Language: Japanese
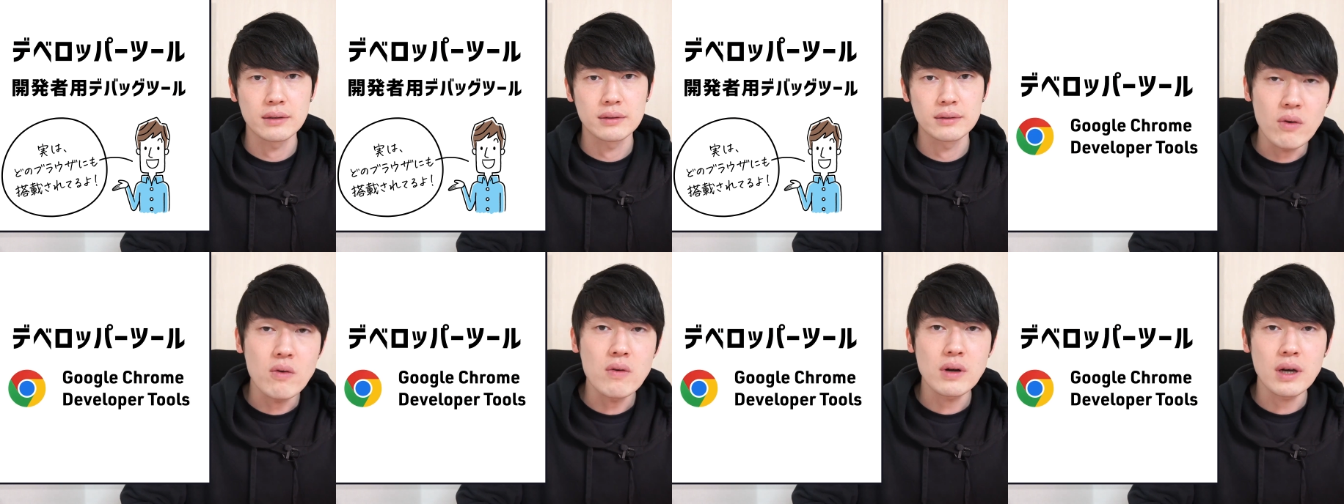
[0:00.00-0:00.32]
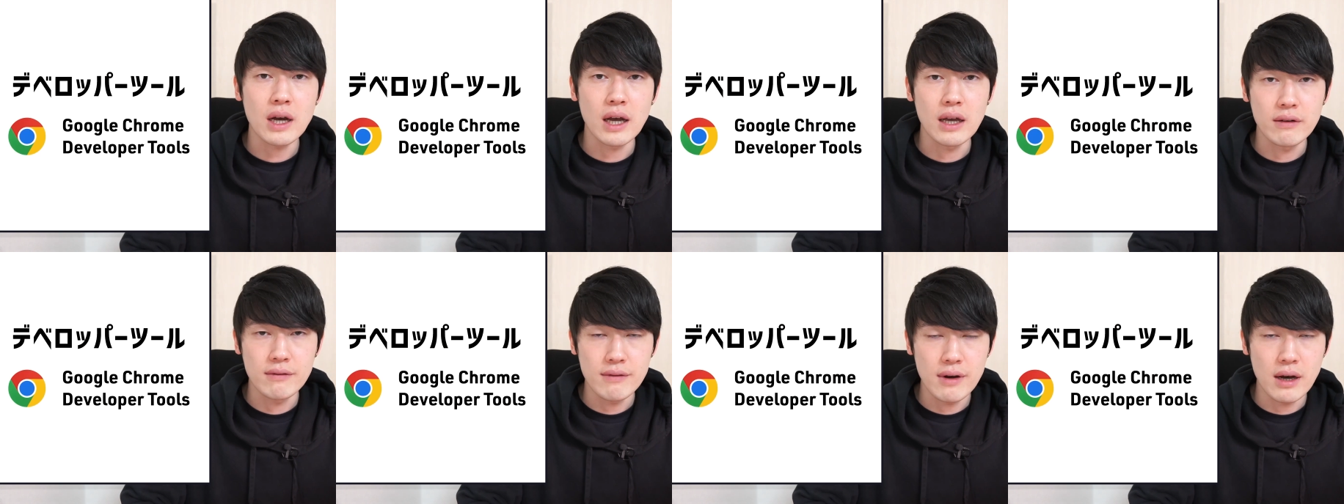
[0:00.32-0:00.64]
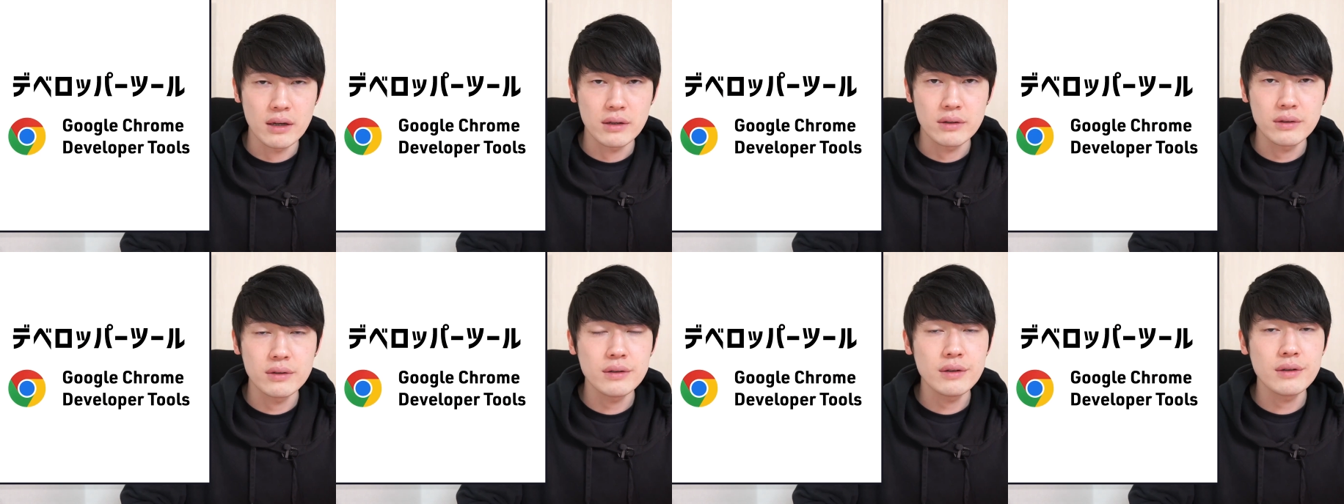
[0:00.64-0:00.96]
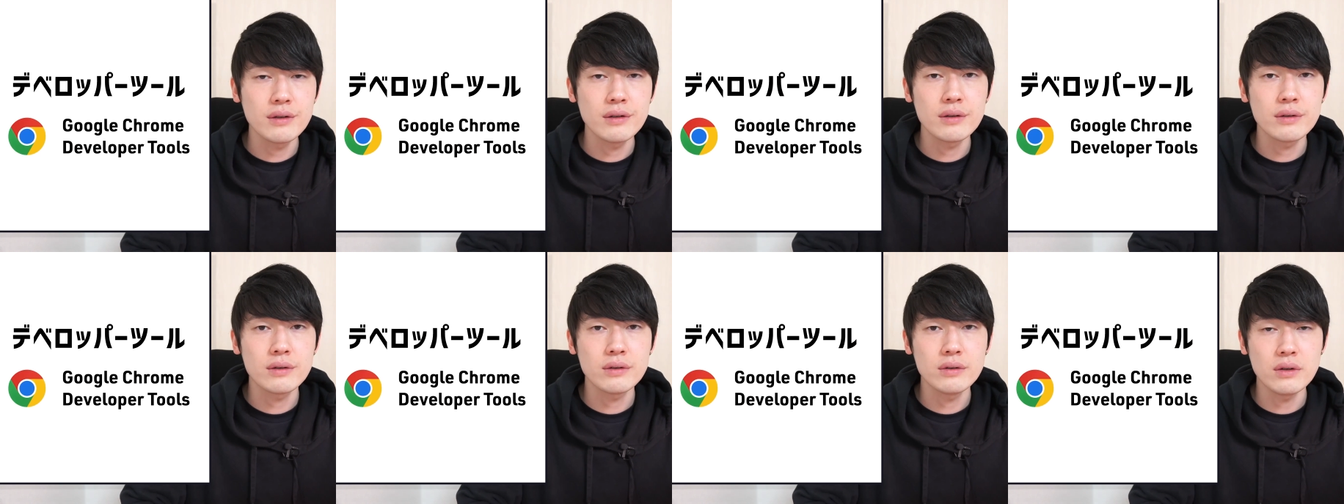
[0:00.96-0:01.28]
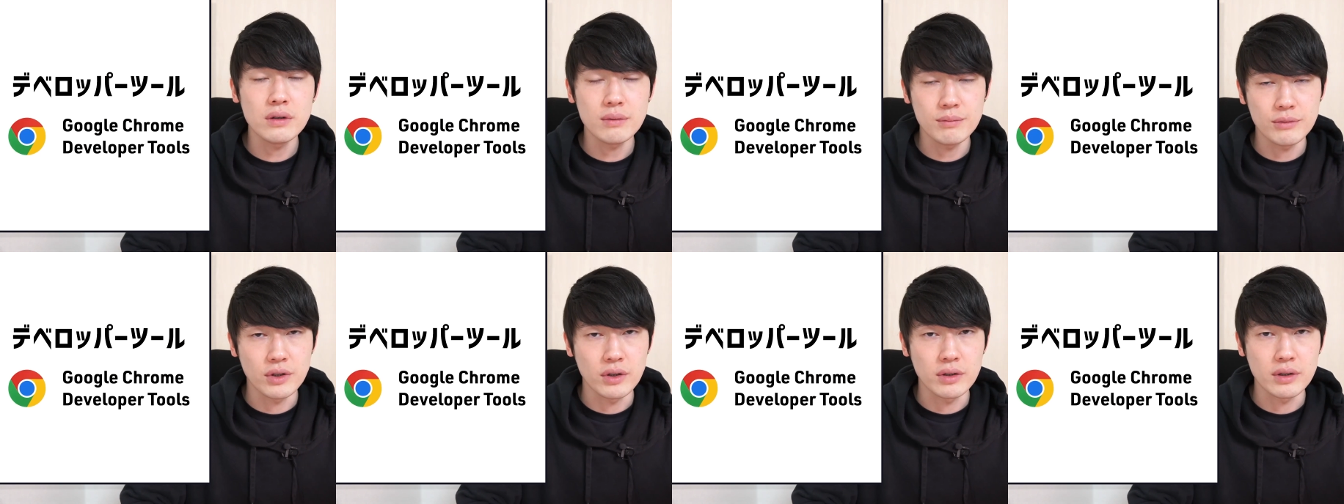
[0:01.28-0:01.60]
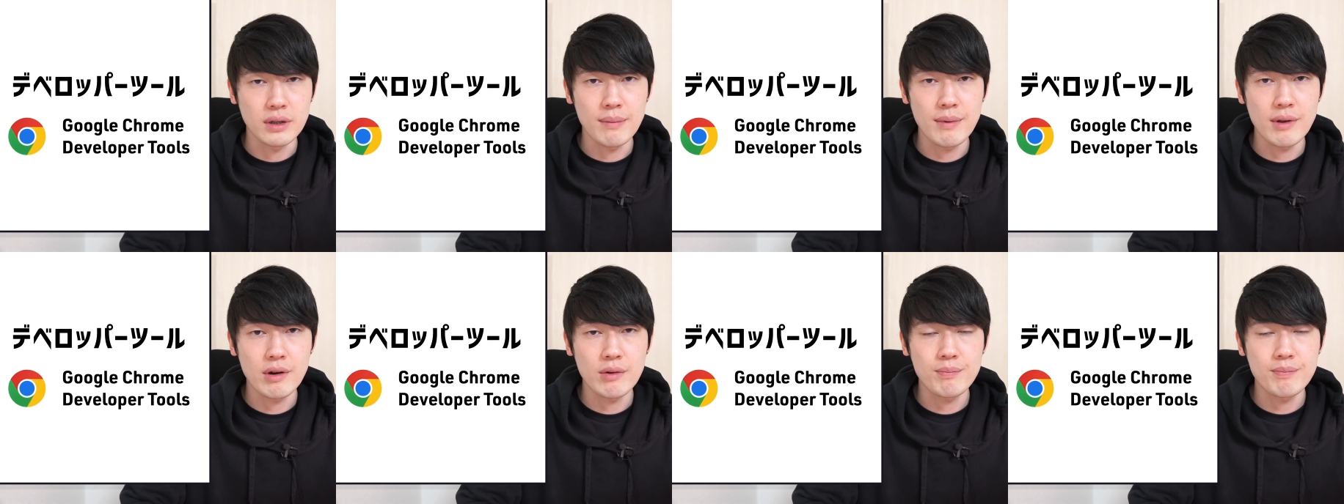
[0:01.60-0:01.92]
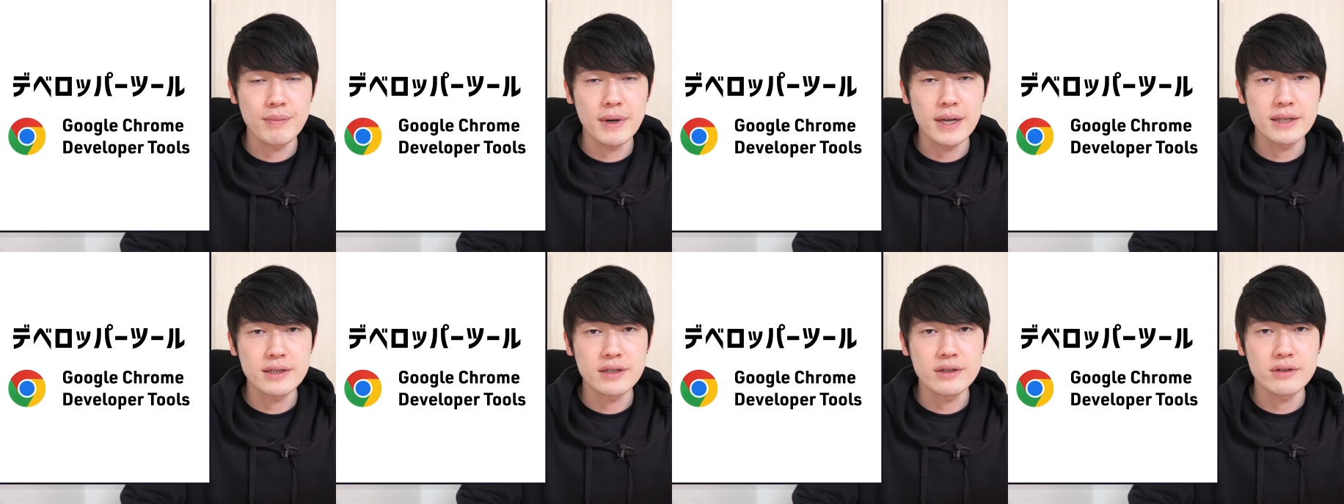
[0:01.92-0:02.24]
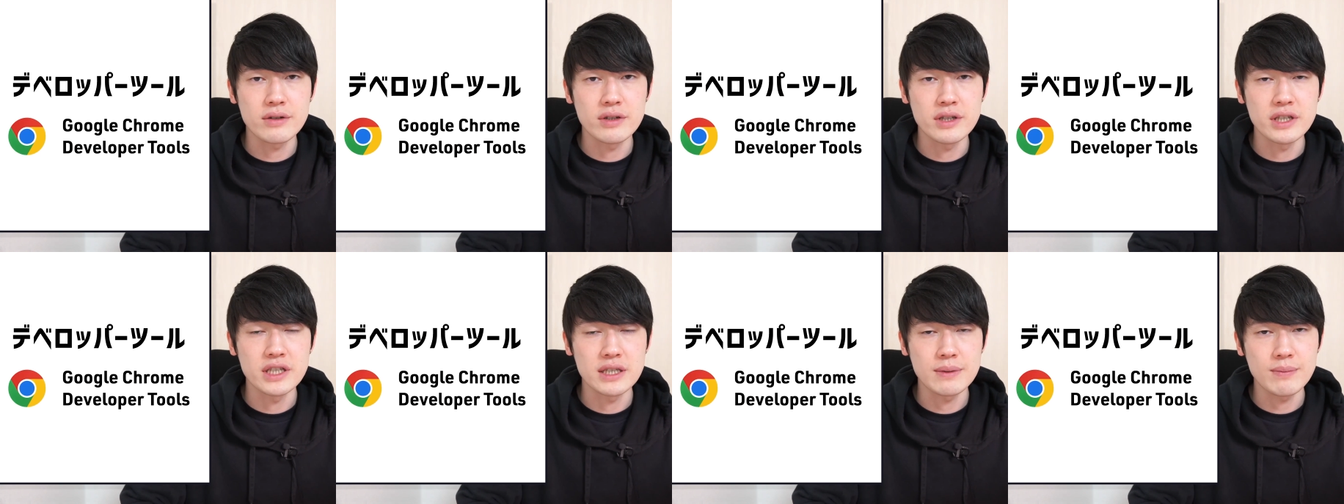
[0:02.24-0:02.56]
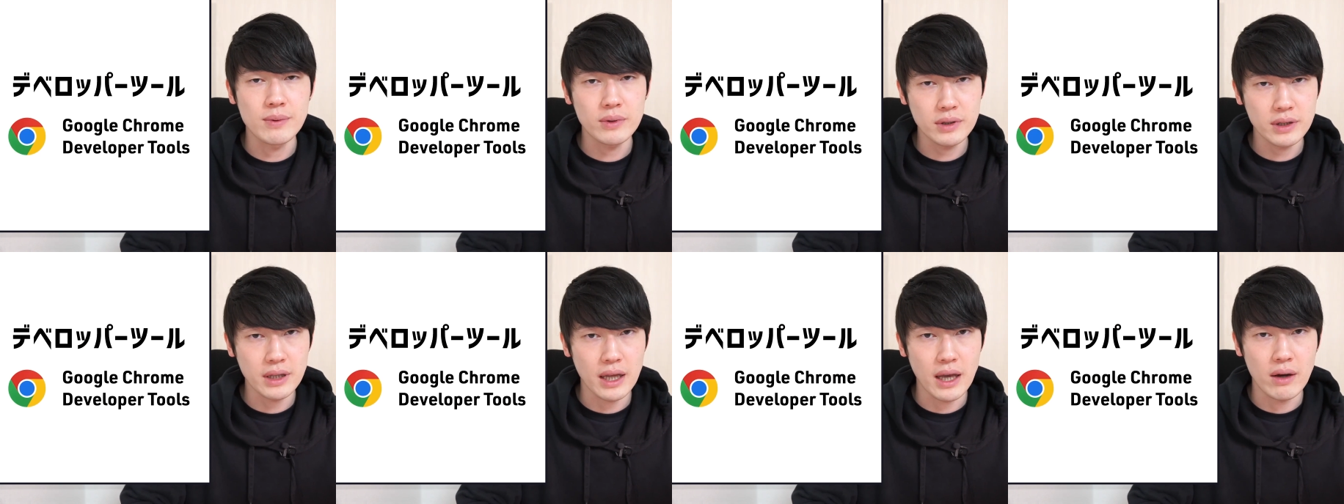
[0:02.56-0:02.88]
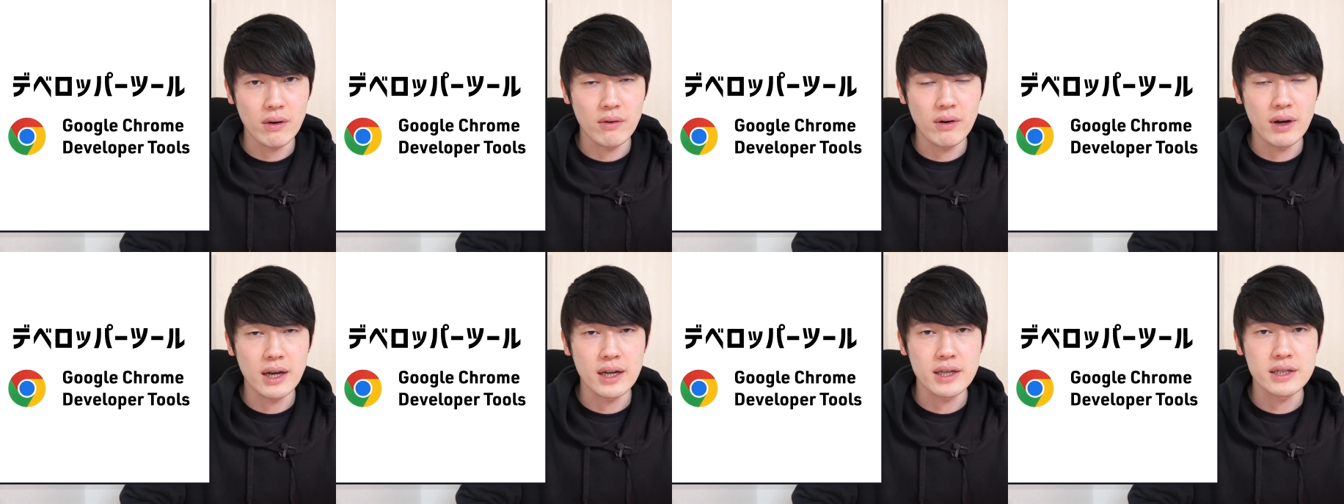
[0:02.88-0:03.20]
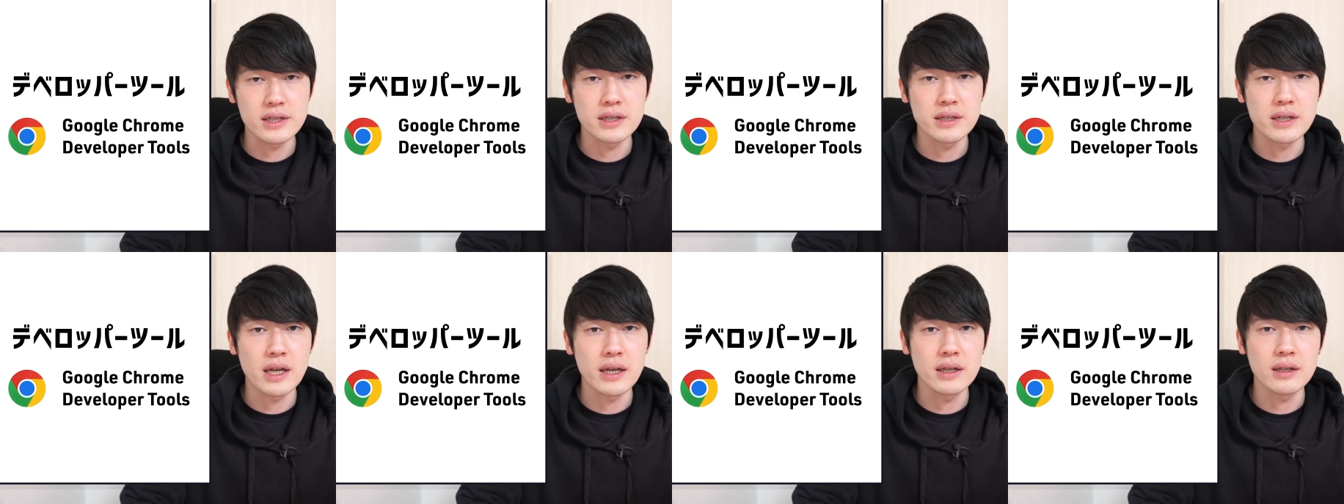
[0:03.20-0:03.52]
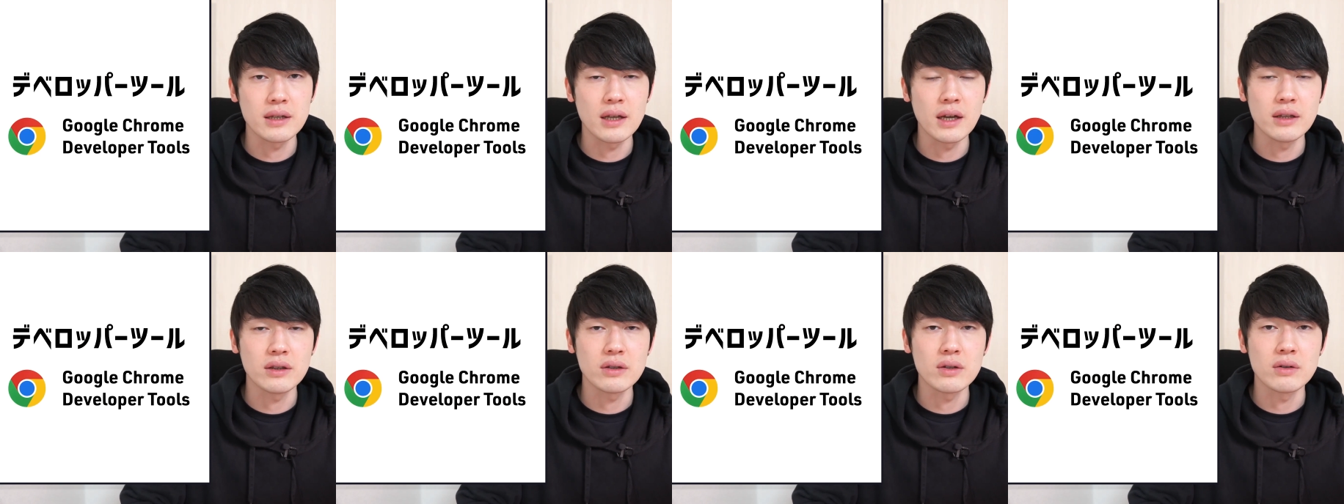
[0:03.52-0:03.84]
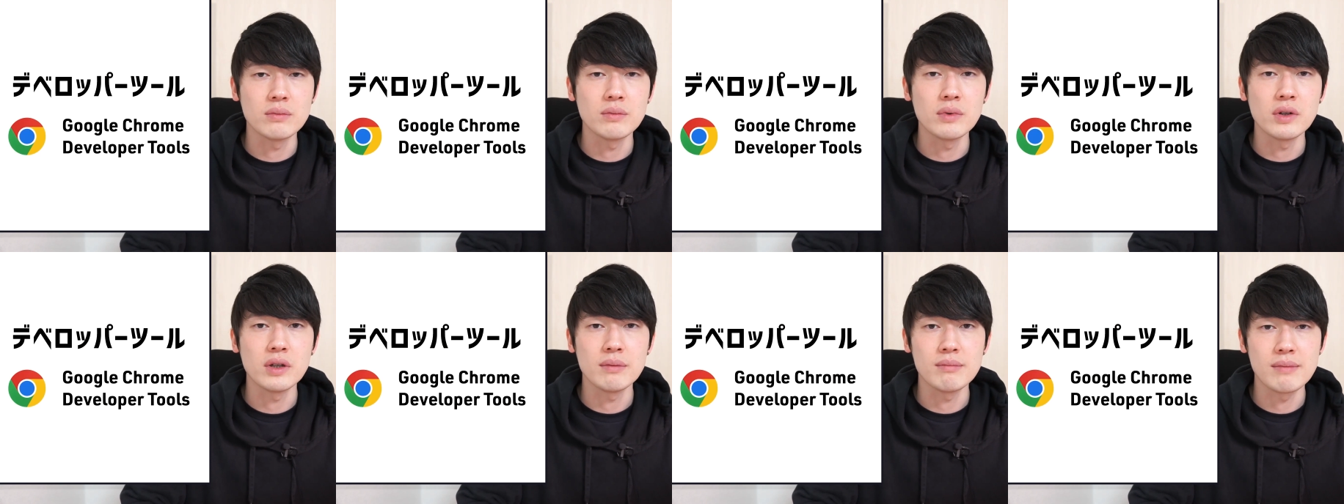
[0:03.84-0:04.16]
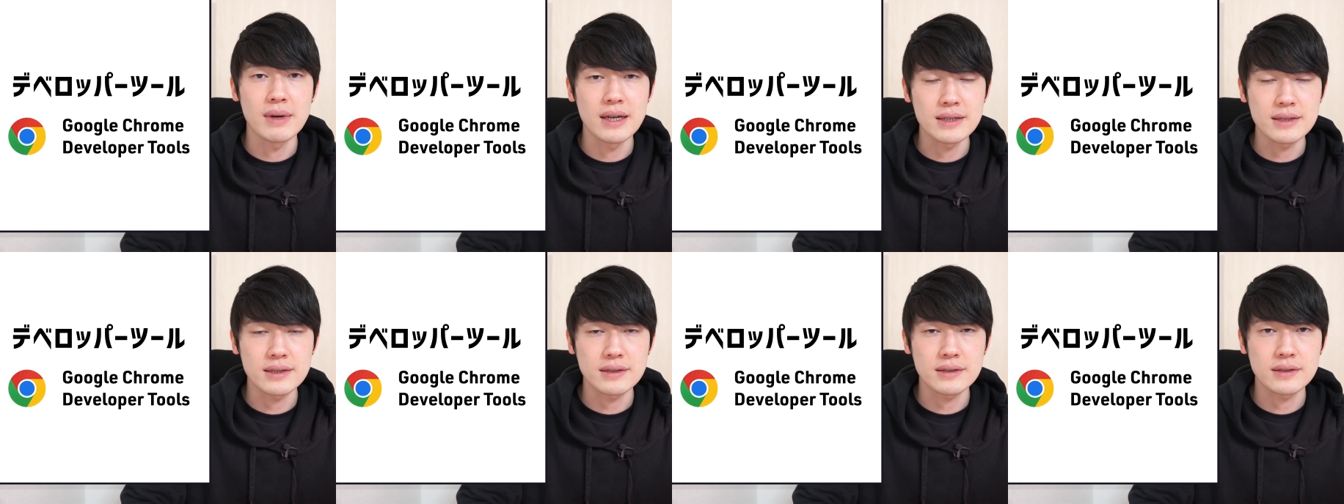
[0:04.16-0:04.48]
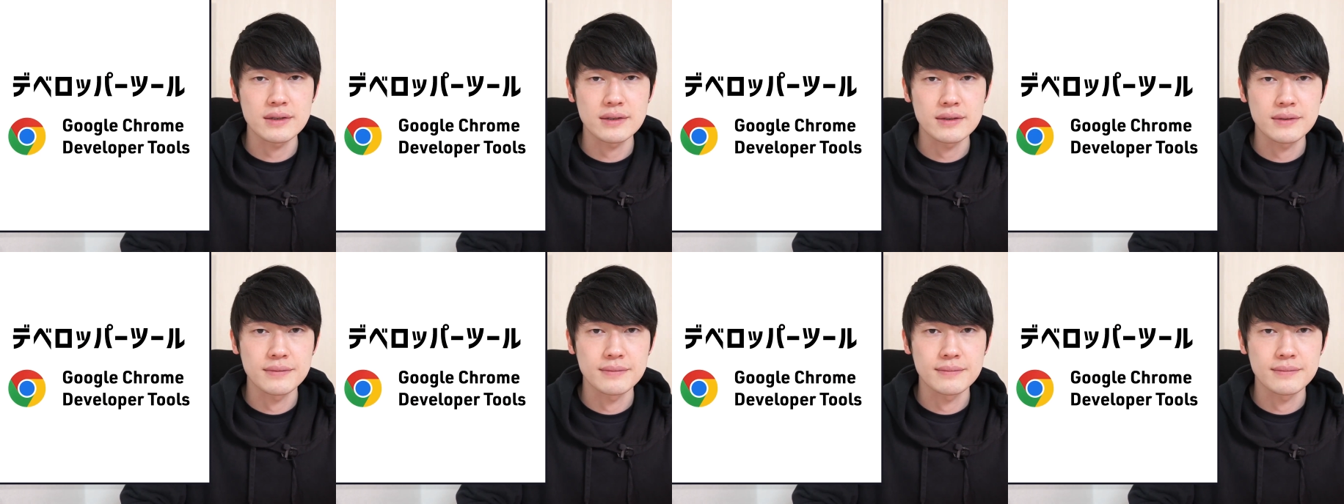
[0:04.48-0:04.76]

今回は Google Chrome のデベロッパーツールに絞ってお話ししていきたいと思います。